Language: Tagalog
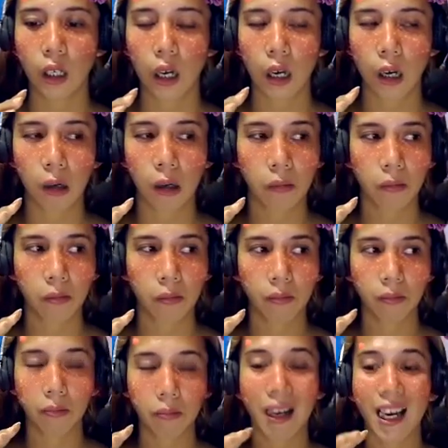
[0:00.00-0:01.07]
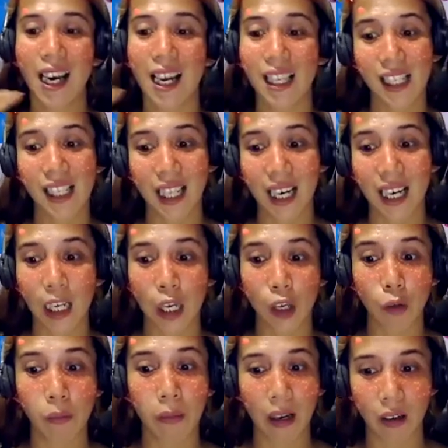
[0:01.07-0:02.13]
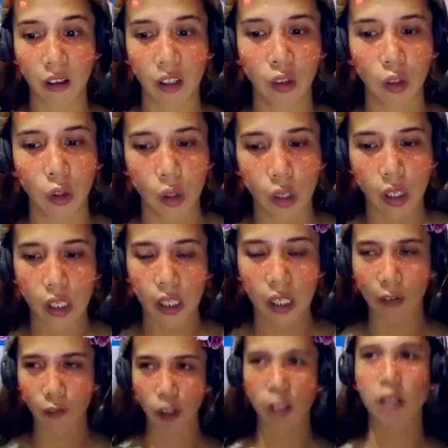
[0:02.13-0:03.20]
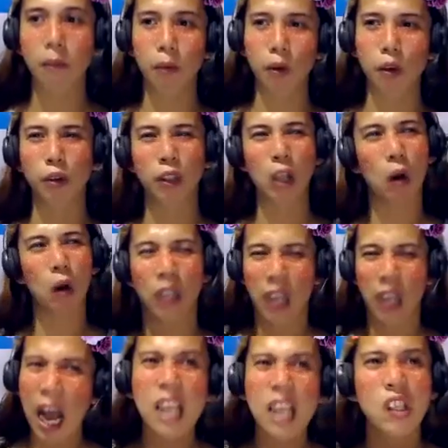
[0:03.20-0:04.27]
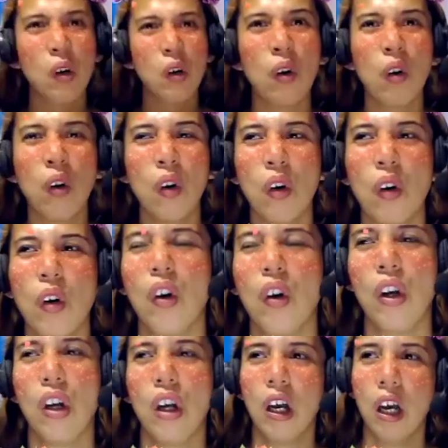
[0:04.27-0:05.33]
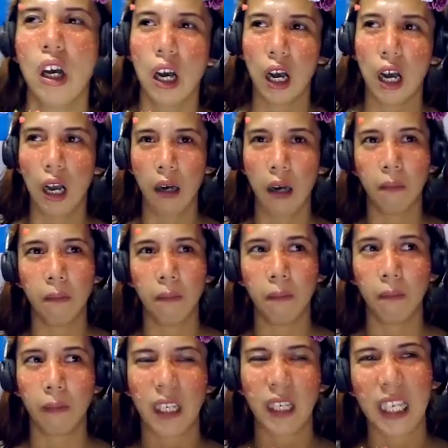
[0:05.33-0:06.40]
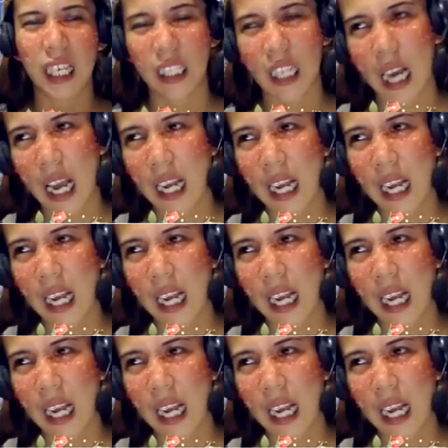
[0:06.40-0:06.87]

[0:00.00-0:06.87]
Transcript: um, malalasan talaga yung background noise. Like for example, yung tahol ng aso, um, iyak ng